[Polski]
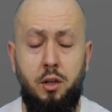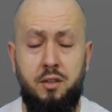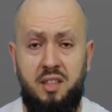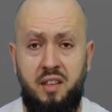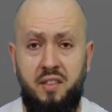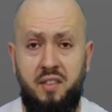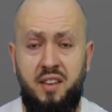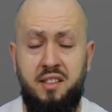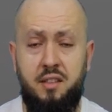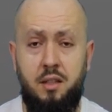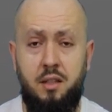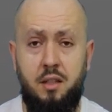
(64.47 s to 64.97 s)
z
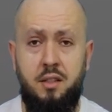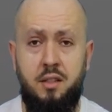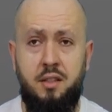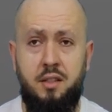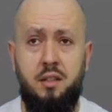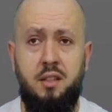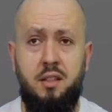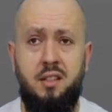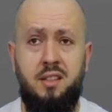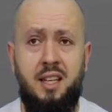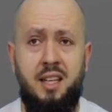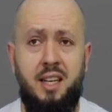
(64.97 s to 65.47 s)
lewej strony
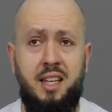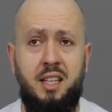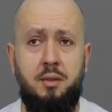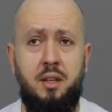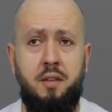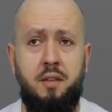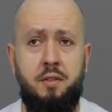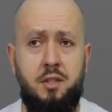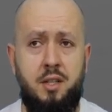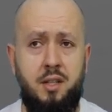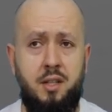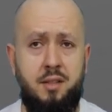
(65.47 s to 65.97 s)
stoi
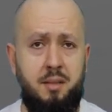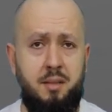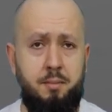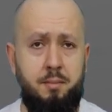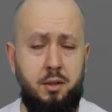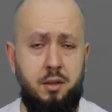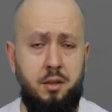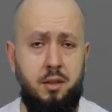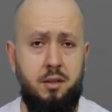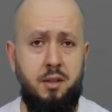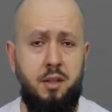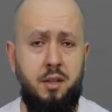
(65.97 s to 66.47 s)
Stanisław
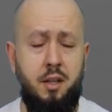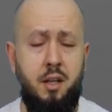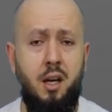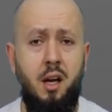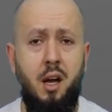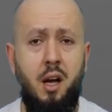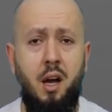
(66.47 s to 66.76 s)
Szczęsny-Potocki.